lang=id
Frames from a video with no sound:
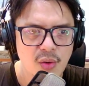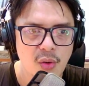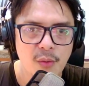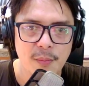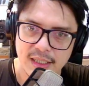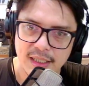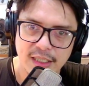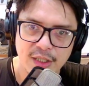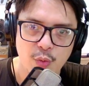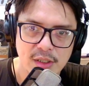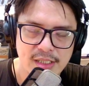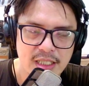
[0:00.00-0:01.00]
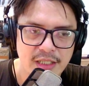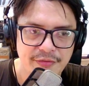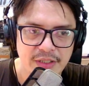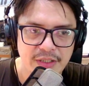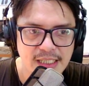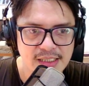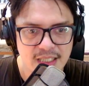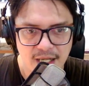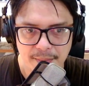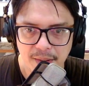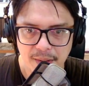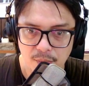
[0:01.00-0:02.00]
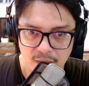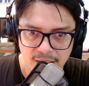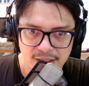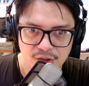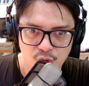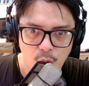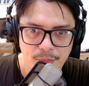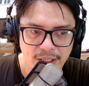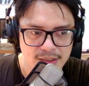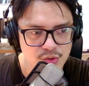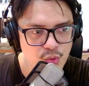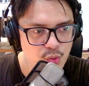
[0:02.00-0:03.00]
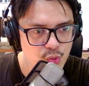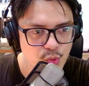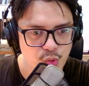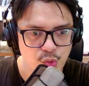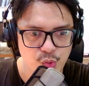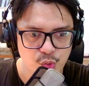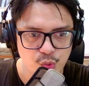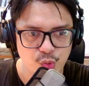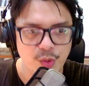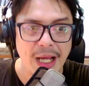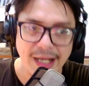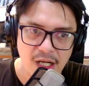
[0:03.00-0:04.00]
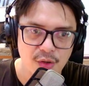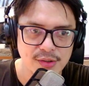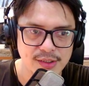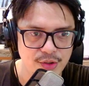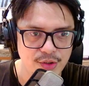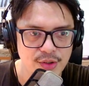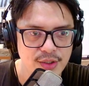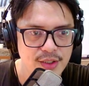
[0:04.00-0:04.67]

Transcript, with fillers: oh bener nih nuansa ada vintage drumnya led tome guys tunggu tunggu tunggu tunggu tunggu analog sih itu